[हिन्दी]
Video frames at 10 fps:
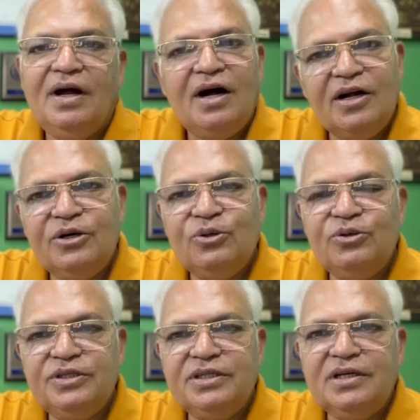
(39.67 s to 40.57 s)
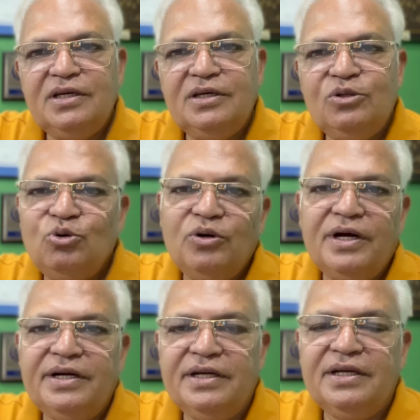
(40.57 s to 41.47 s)
हर रोज़ इसकी दो
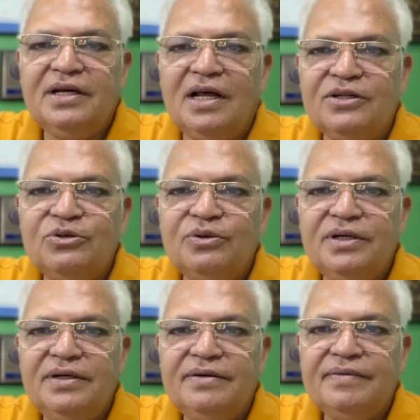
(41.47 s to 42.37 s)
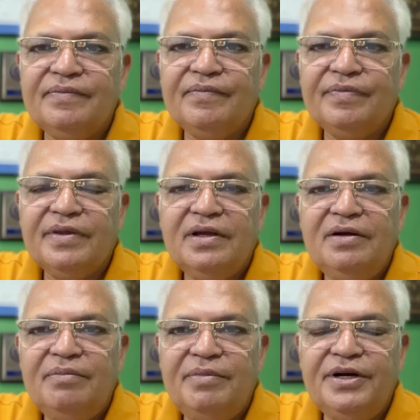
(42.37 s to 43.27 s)
घंटे की क्लास होगी
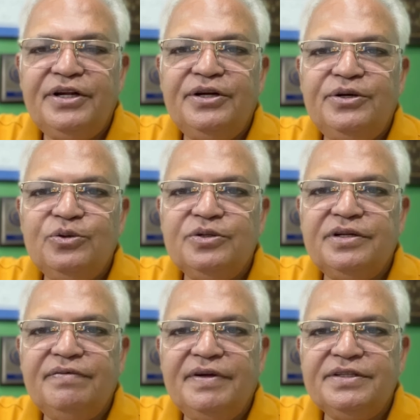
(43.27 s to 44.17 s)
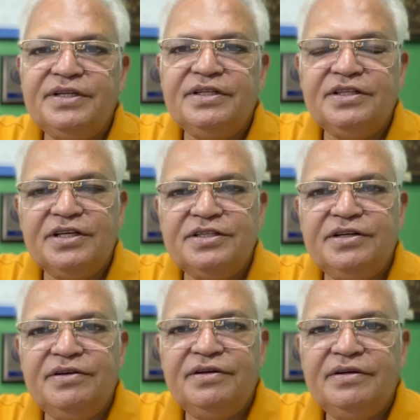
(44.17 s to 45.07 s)
मंडे ट्यूसडे वेंसडे
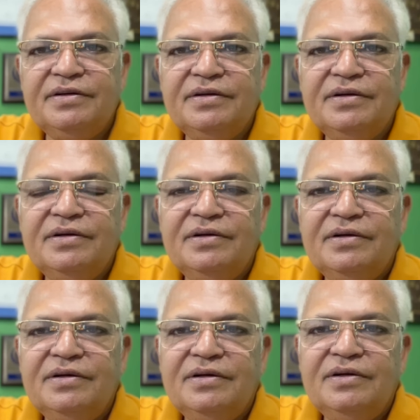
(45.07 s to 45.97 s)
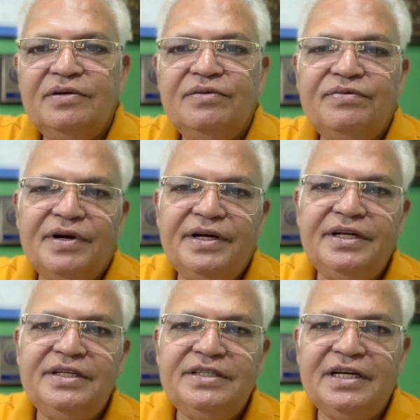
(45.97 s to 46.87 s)
थर्सडे
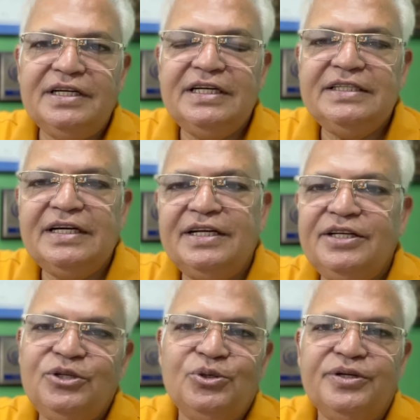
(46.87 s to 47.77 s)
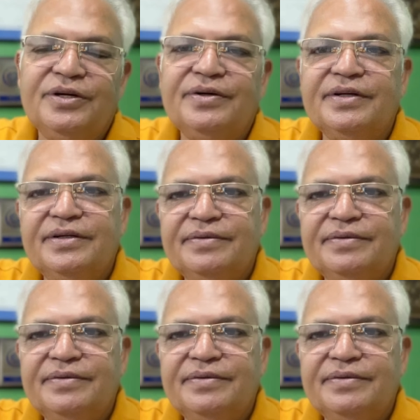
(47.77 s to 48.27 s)
फ्राइडे सैटरडे संडे ये छुट्टियाँ होंगी